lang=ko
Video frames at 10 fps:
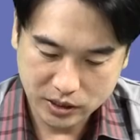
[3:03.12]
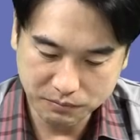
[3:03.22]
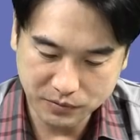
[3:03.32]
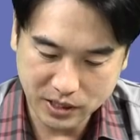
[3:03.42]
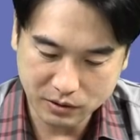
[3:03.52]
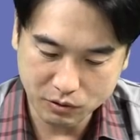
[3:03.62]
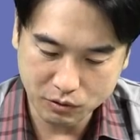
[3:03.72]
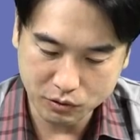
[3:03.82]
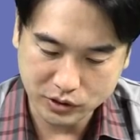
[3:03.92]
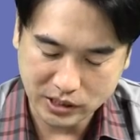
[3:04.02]

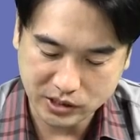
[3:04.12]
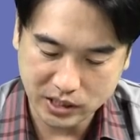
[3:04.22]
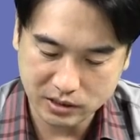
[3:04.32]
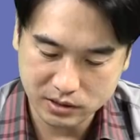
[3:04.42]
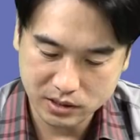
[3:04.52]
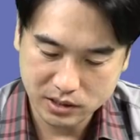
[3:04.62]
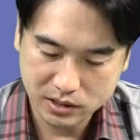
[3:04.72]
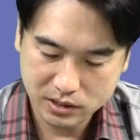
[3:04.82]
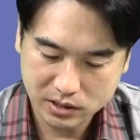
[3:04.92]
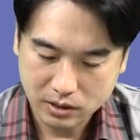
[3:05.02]
임대료 자체를
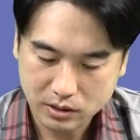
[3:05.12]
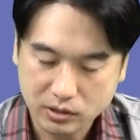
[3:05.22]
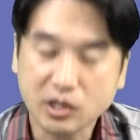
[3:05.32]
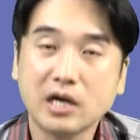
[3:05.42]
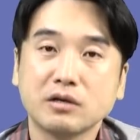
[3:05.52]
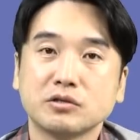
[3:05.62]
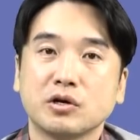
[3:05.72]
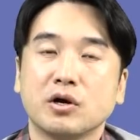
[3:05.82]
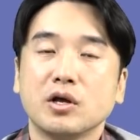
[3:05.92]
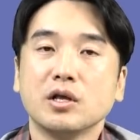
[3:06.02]
정하는 거죠.